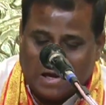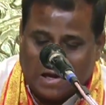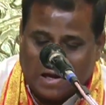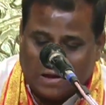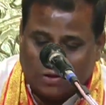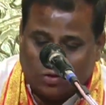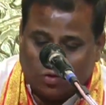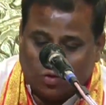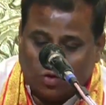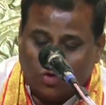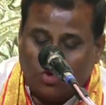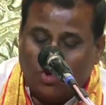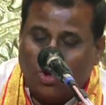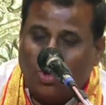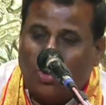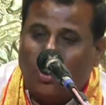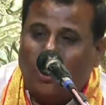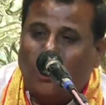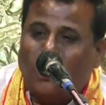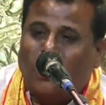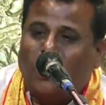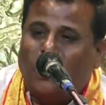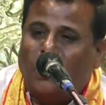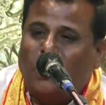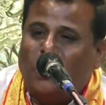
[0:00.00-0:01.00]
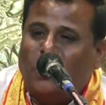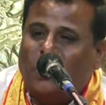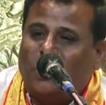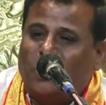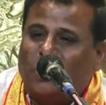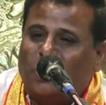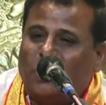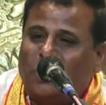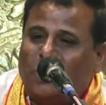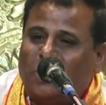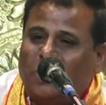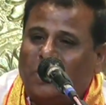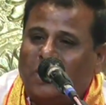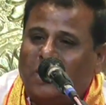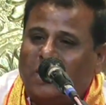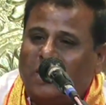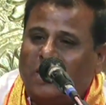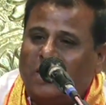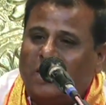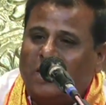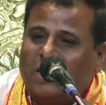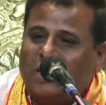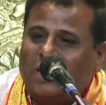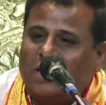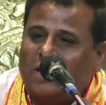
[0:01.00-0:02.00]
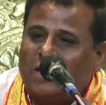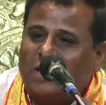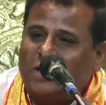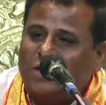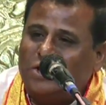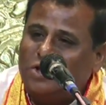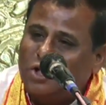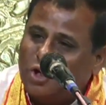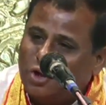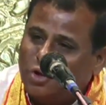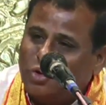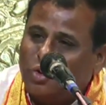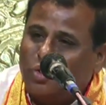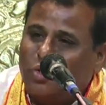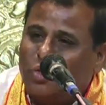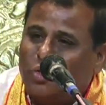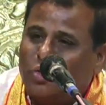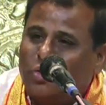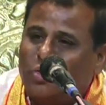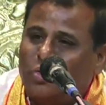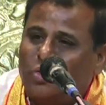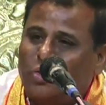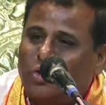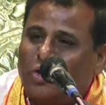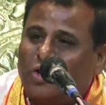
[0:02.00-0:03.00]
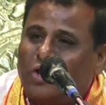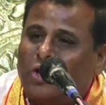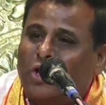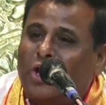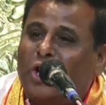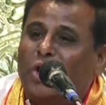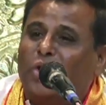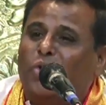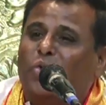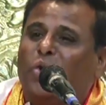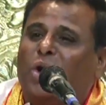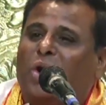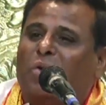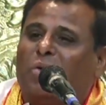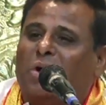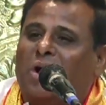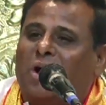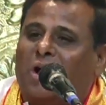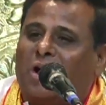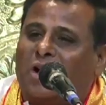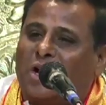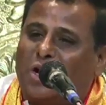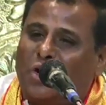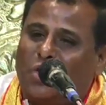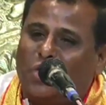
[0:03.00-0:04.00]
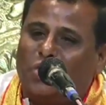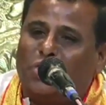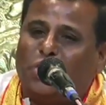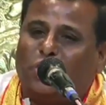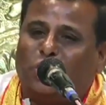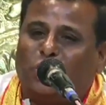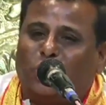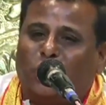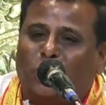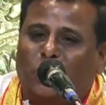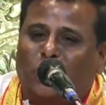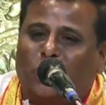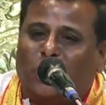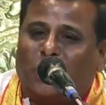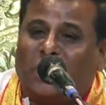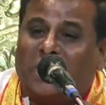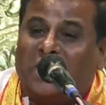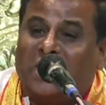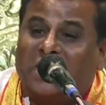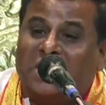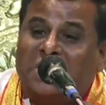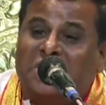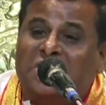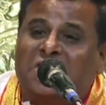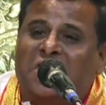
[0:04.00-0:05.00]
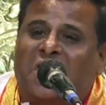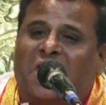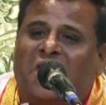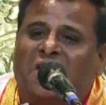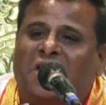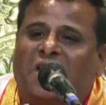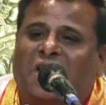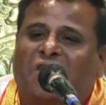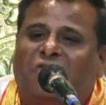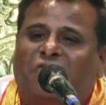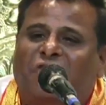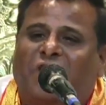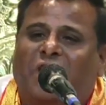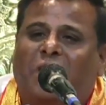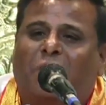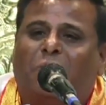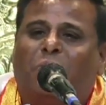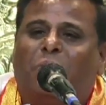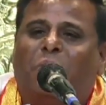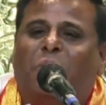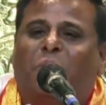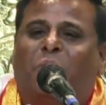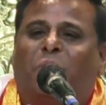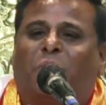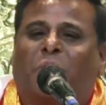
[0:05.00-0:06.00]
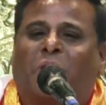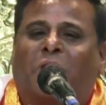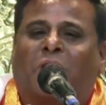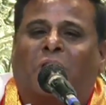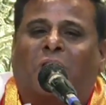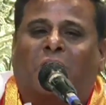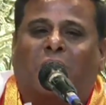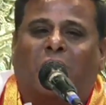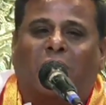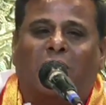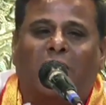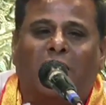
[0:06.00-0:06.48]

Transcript: ఆ దోషుళ్ళు చేతులు కేలుగవ రెండు చేతులు కింజాయన్ విడంబింపగా